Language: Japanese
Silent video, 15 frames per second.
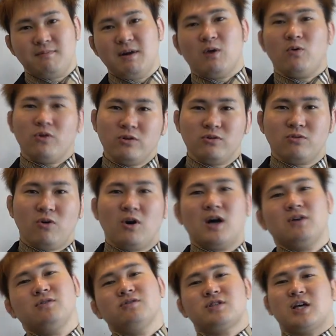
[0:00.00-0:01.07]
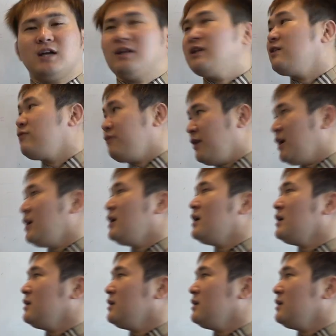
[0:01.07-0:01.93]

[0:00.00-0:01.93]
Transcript: まあ、こういう合格の仕方ですね。